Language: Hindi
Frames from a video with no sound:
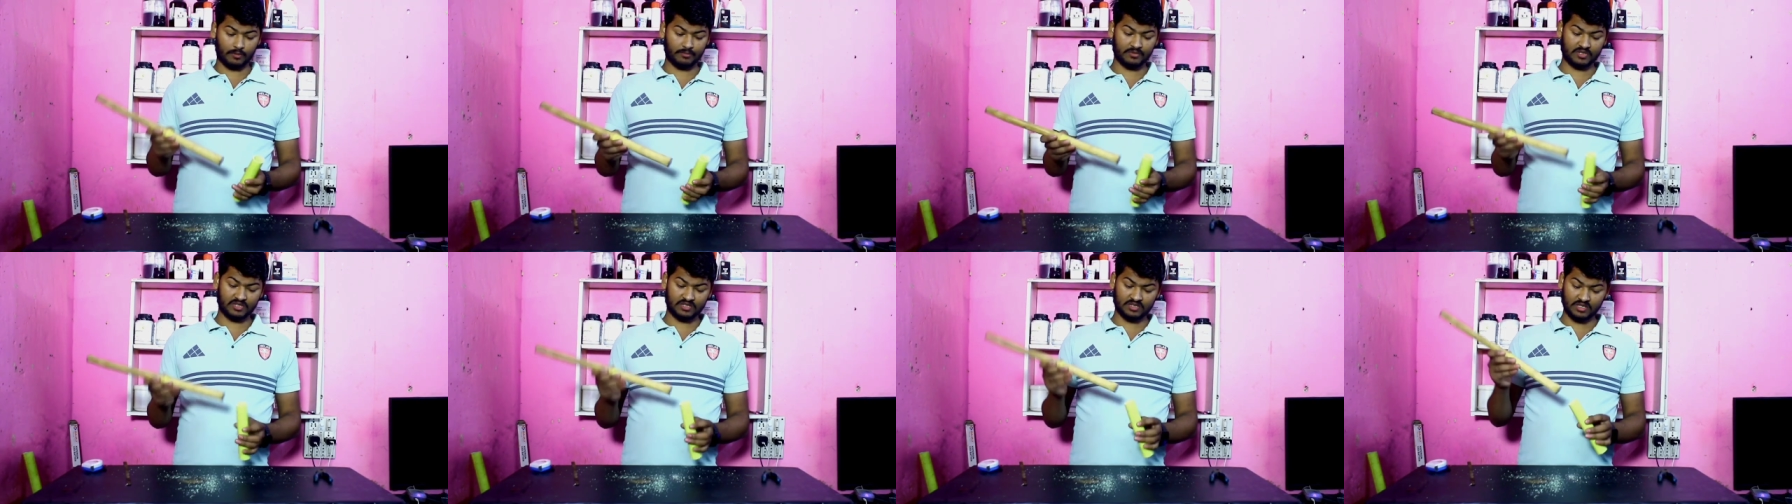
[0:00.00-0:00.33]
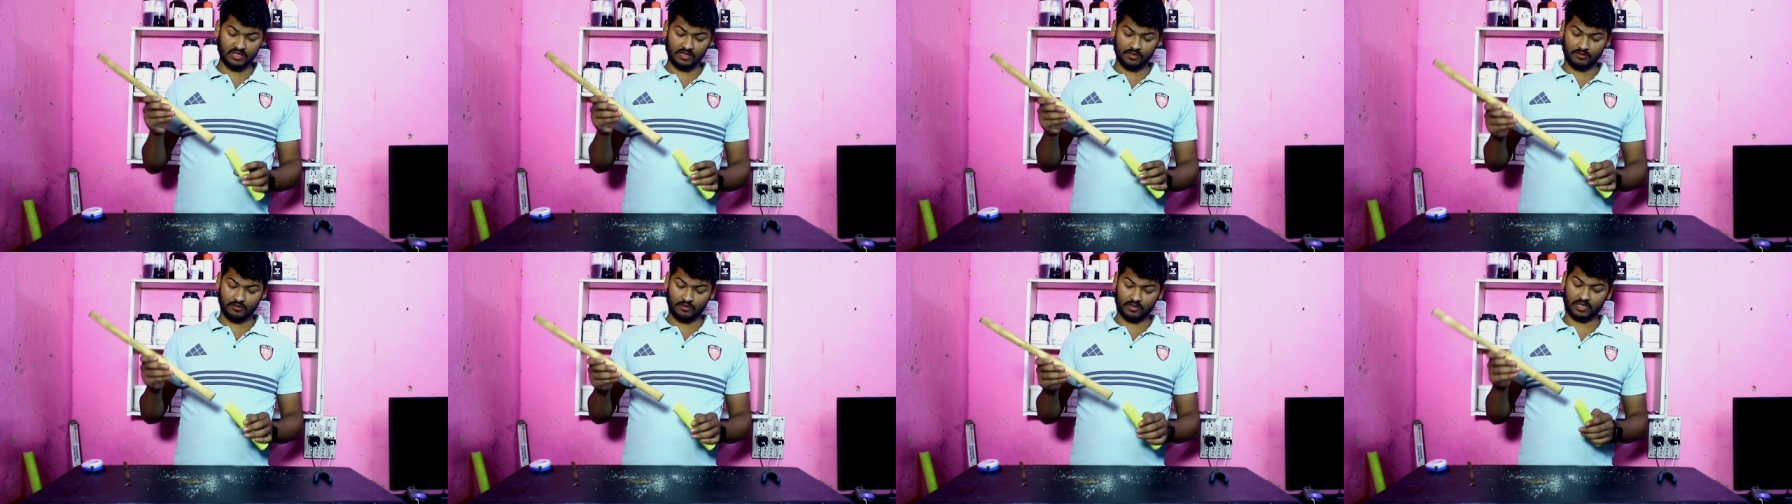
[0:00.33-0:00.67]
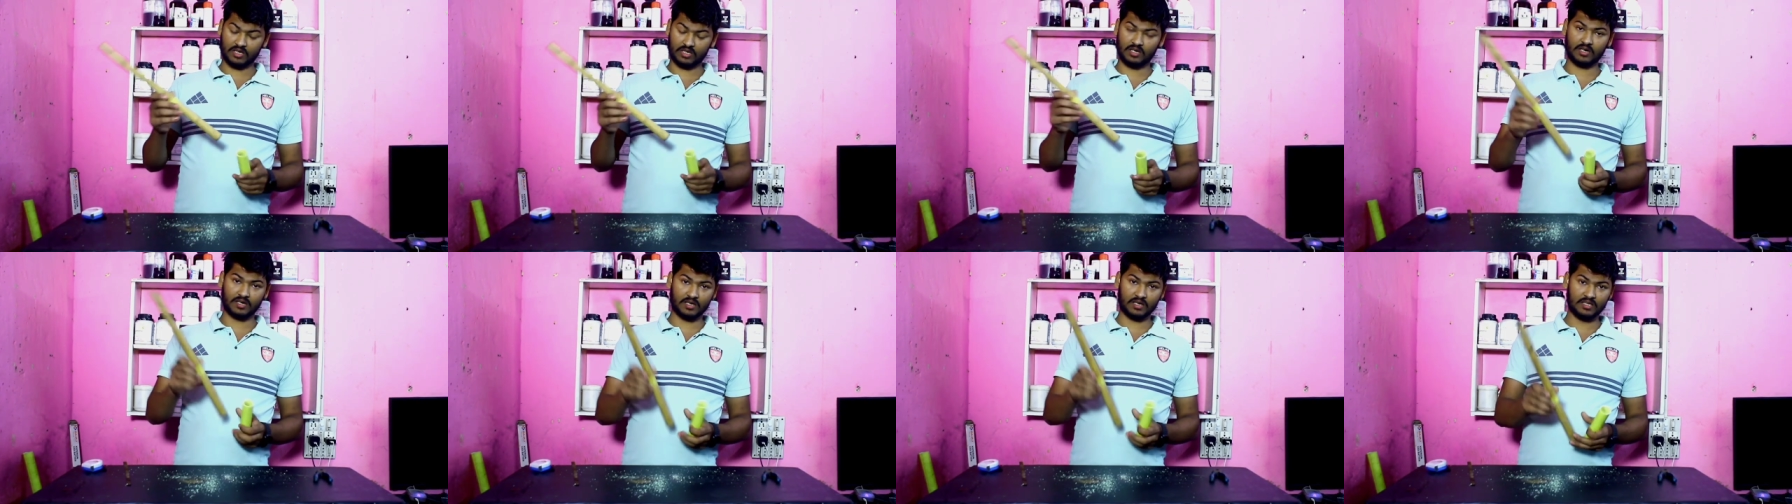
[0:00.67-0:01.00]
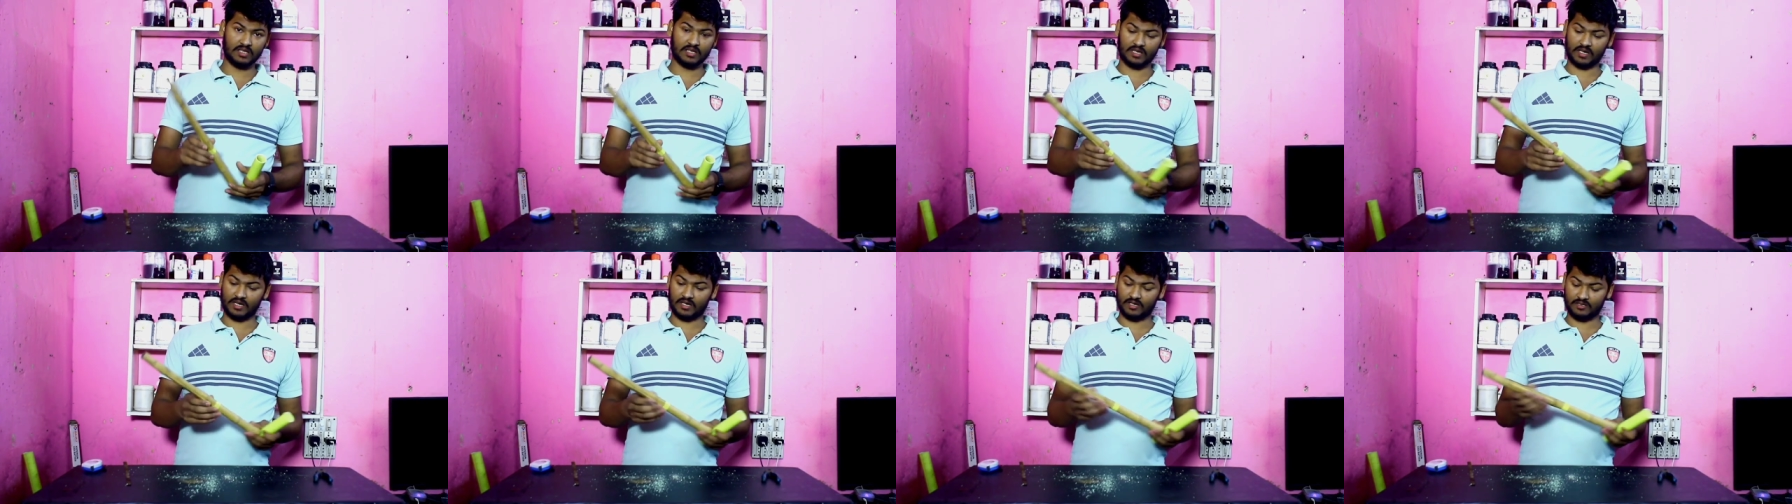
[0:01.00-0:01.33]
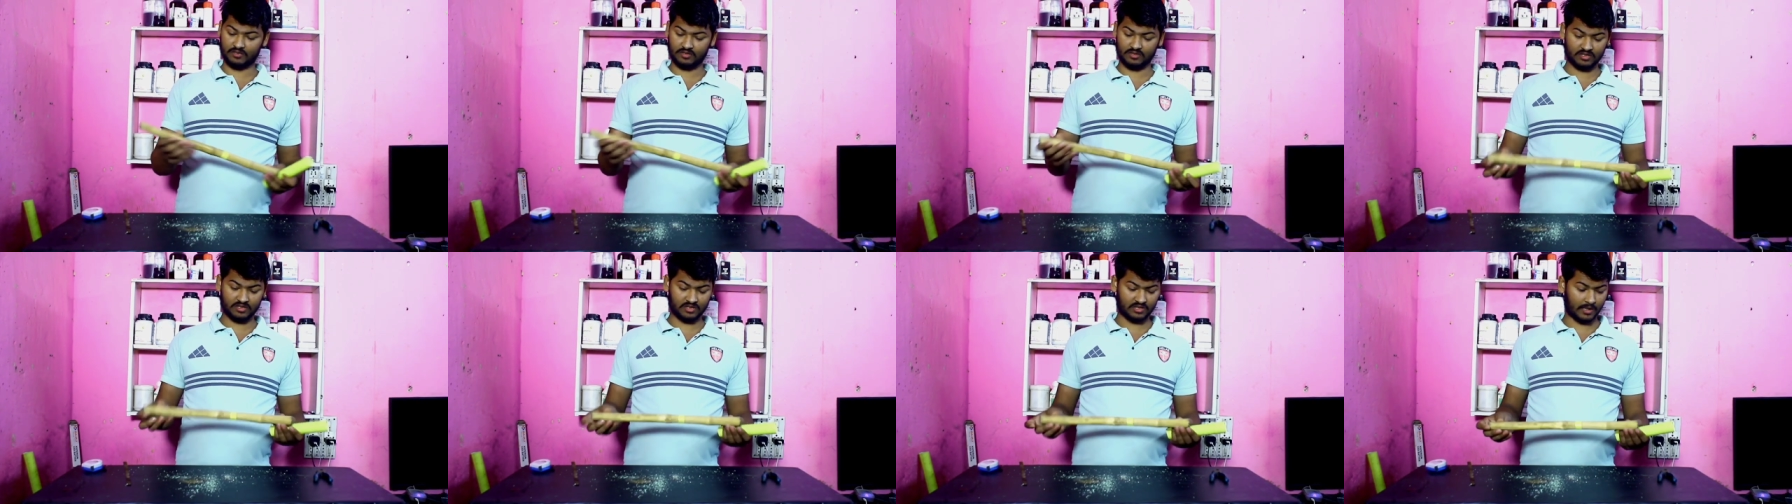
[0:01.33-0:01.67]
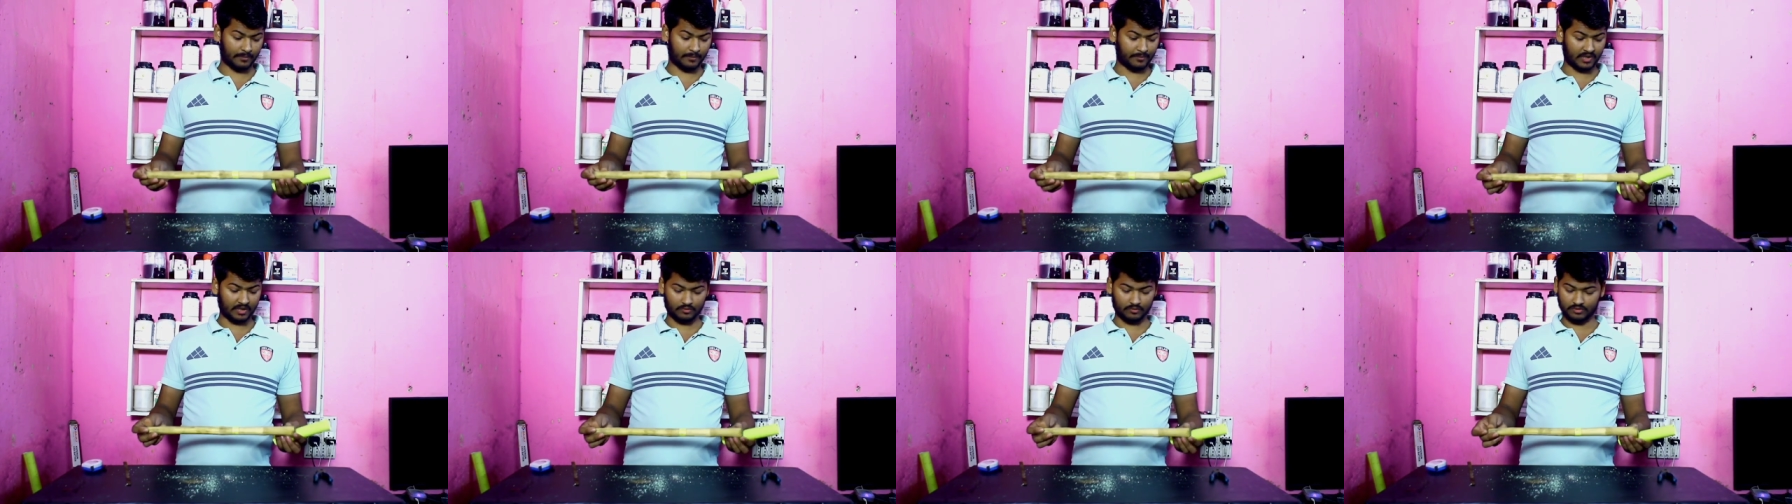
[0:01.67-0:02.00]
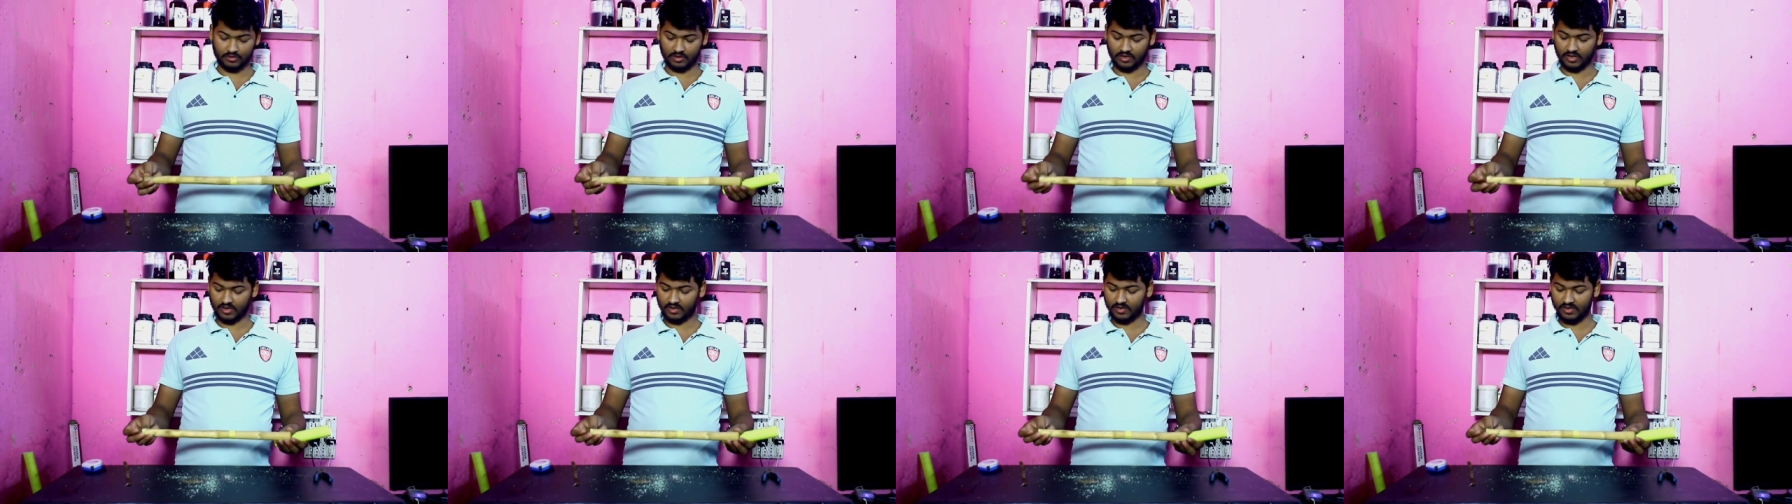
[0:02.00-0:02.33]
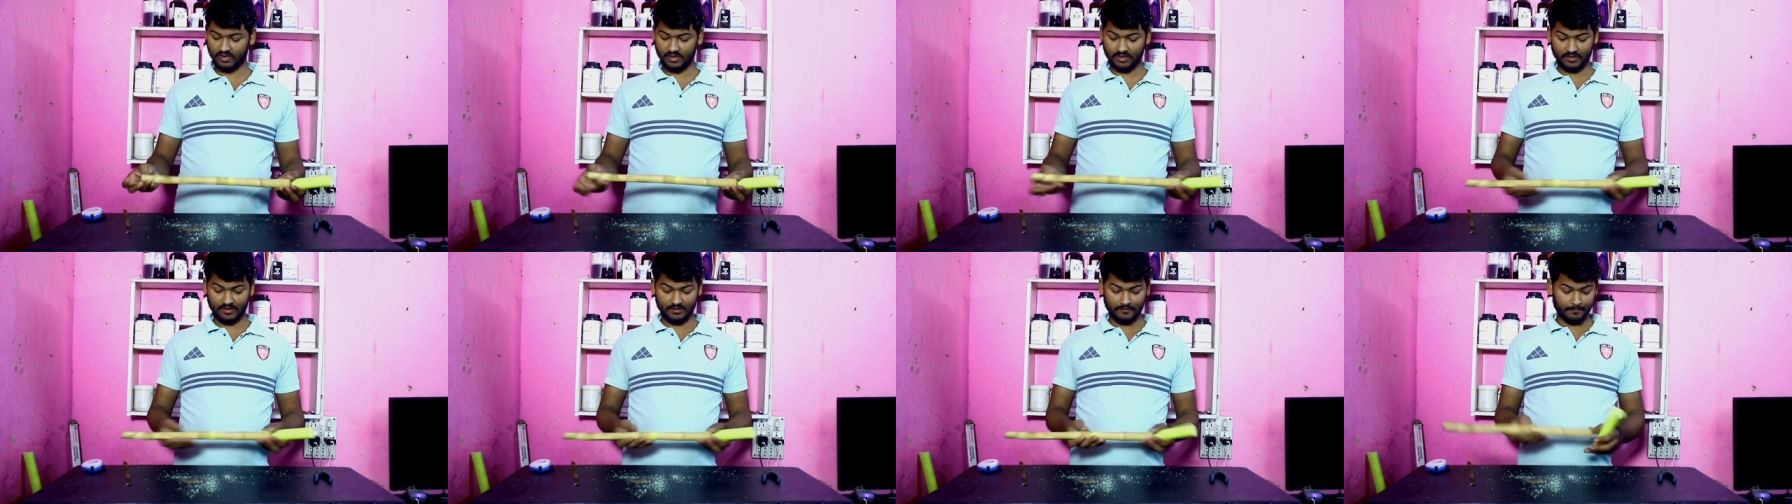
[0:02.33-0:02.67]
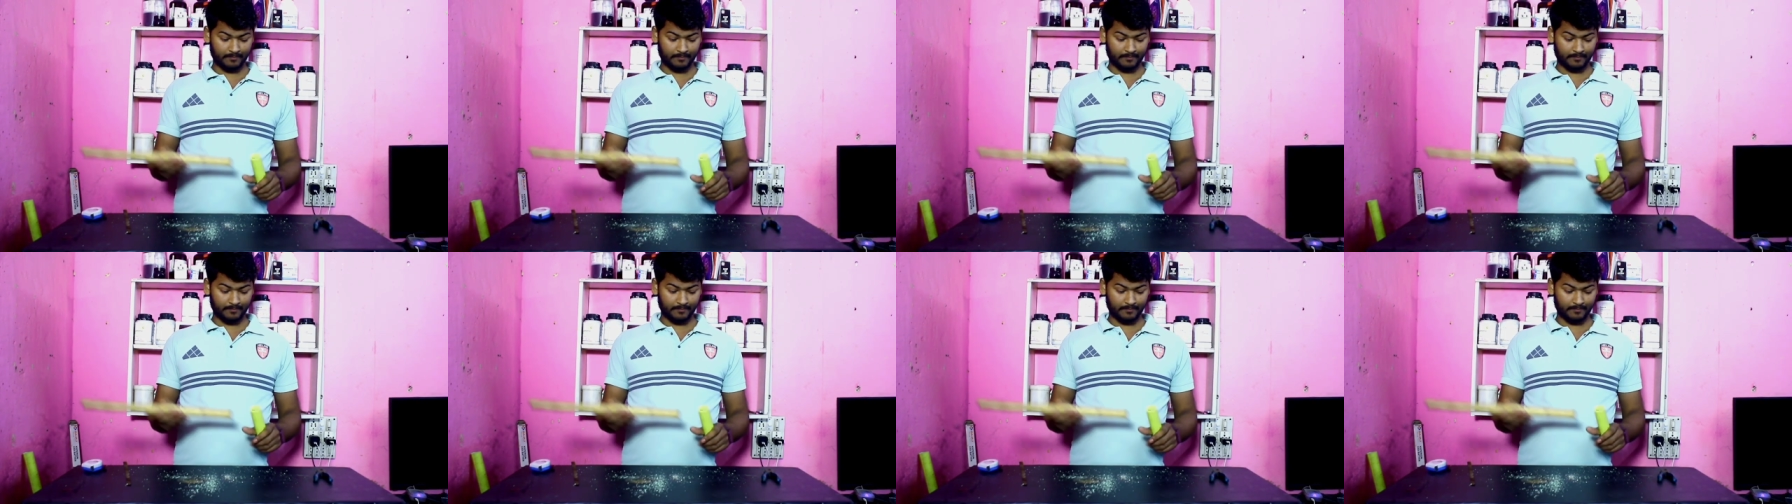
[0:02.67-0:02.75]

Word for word: अब इससे मुझे एक लकड़ी देना है इस टाइप का कुछ लकड़ी